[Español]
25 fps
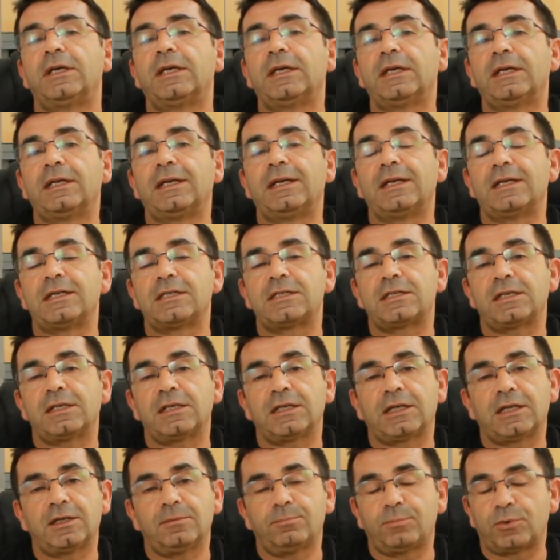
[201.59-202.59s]
eh, le
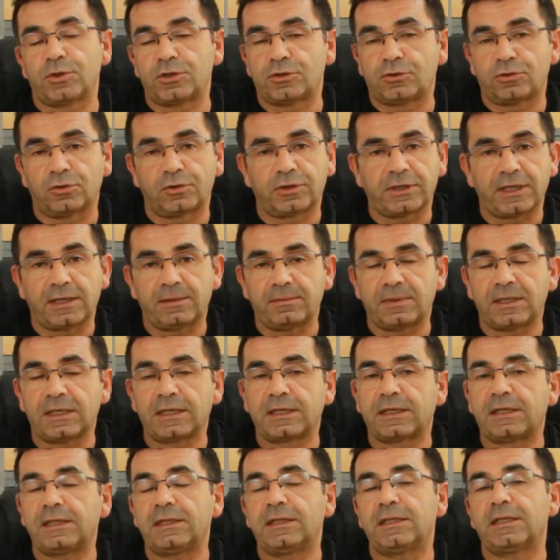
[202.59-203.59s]
salga, puesto que
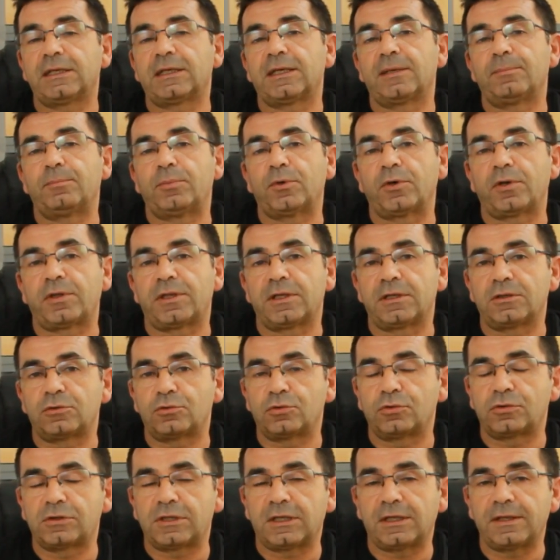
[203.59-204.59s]
habrá gente que por
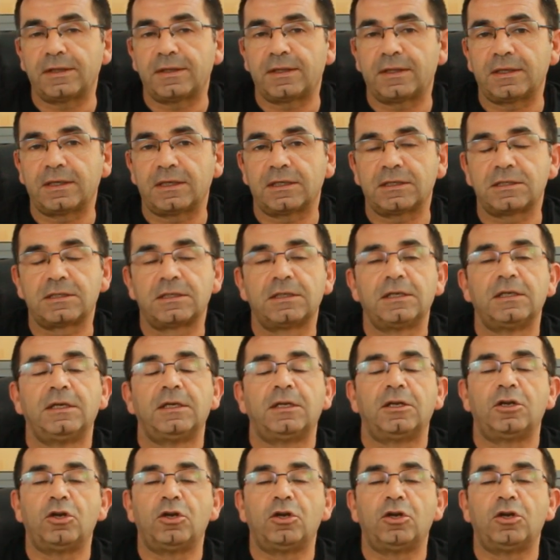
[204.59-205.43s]
circunstancias